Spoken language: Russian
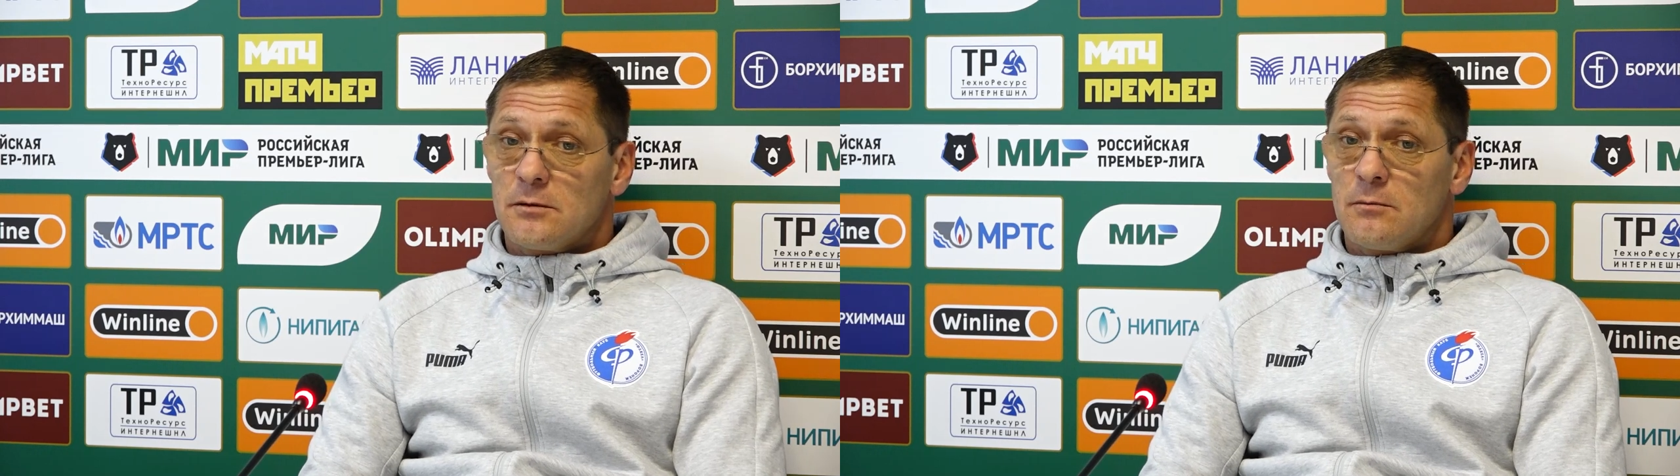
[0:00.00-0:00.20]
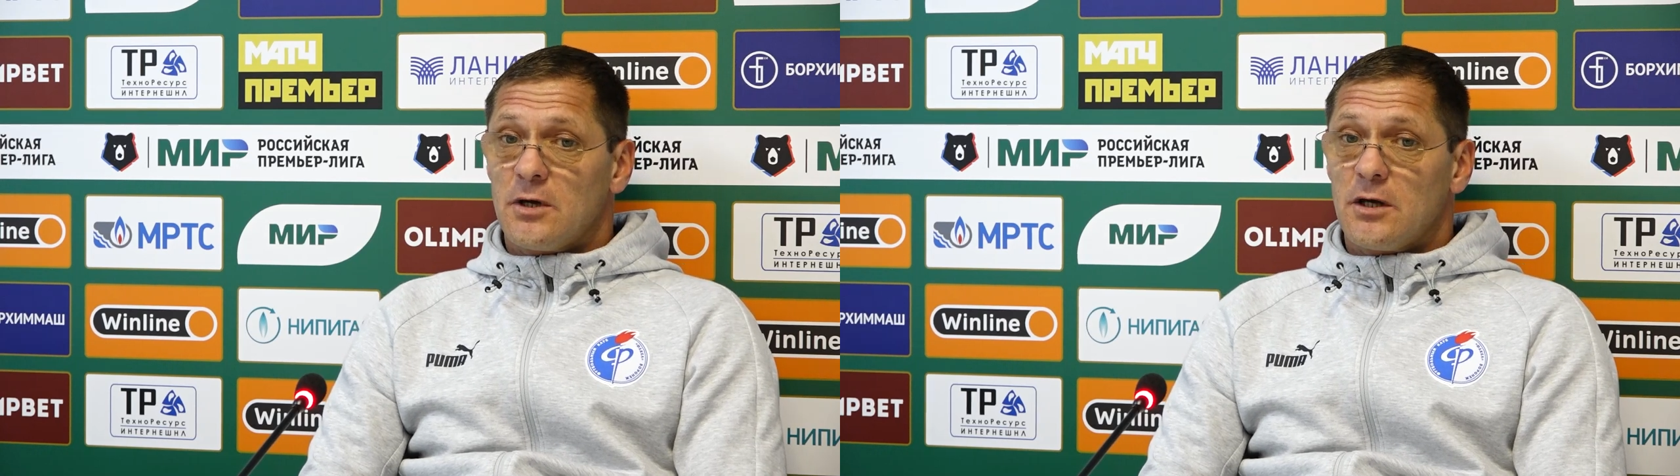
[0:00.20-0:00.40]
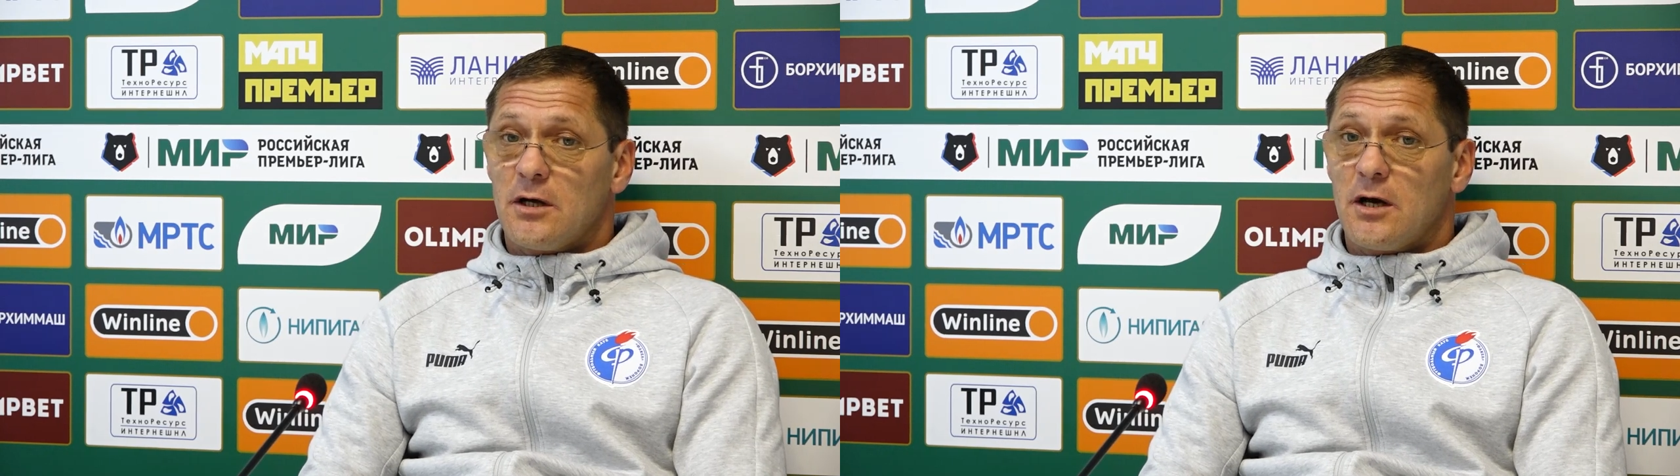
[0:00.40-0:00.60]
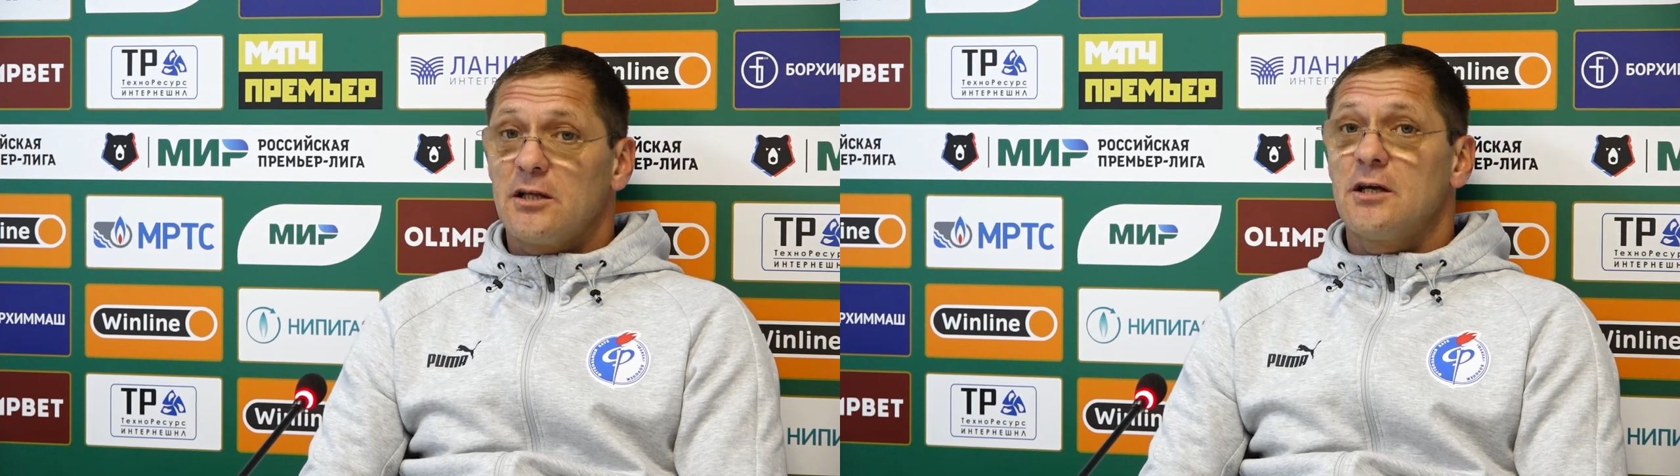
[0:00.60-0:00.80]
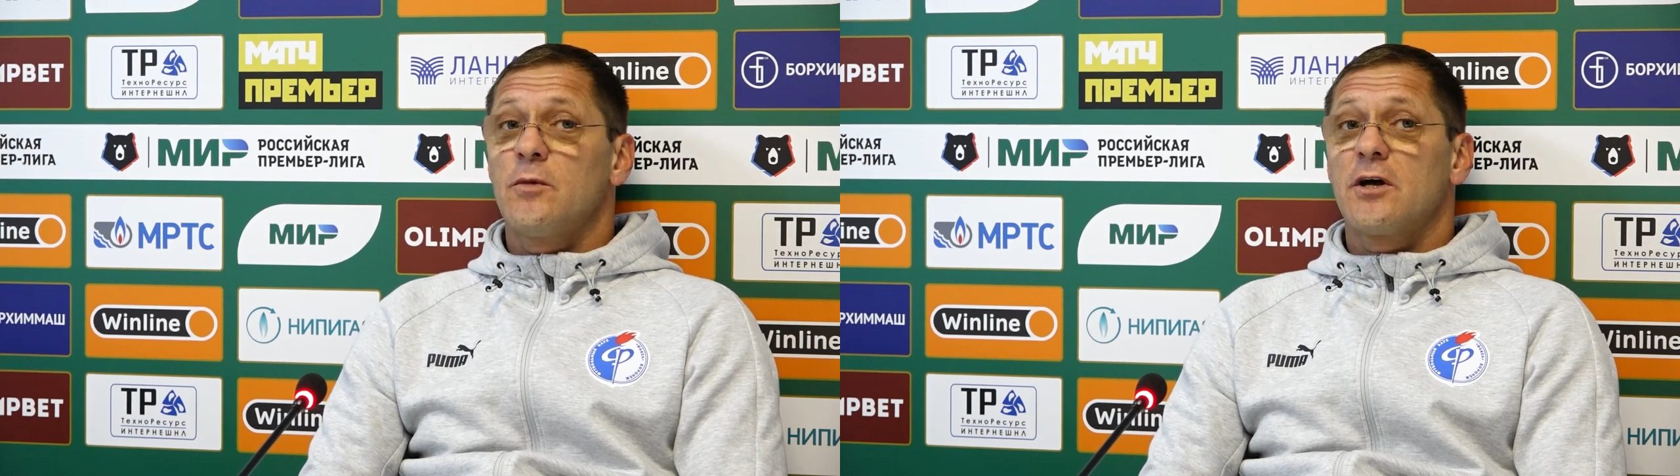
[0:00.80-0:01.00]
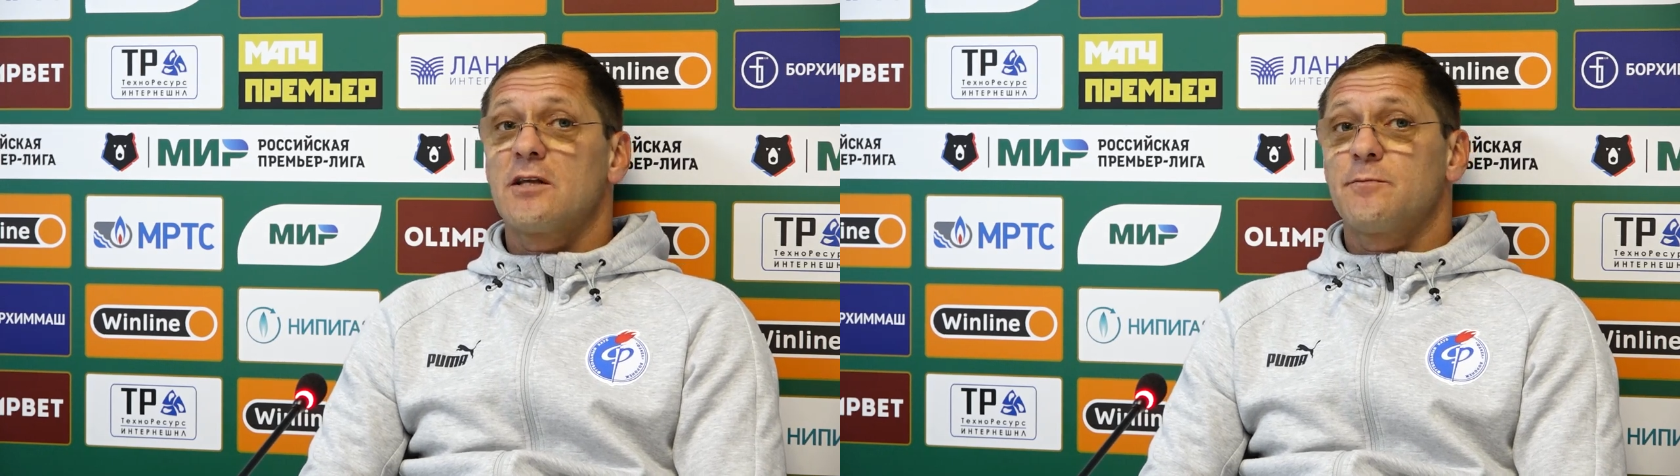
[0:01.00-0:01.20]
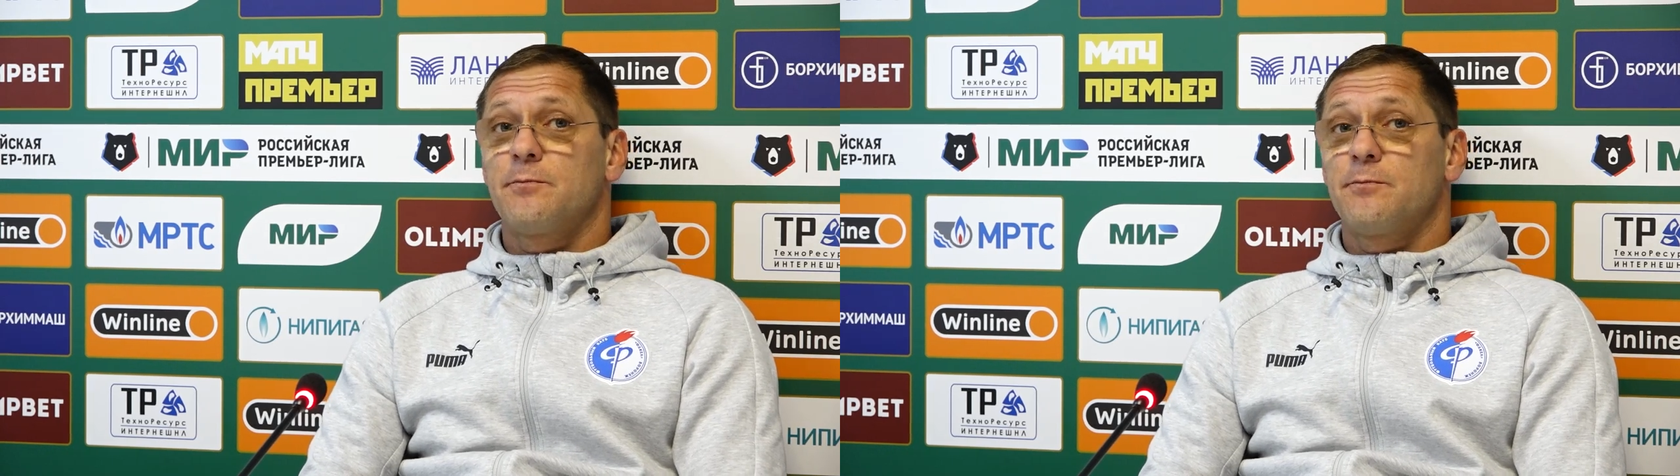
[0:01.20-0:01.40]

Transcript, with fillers: мы хотим играть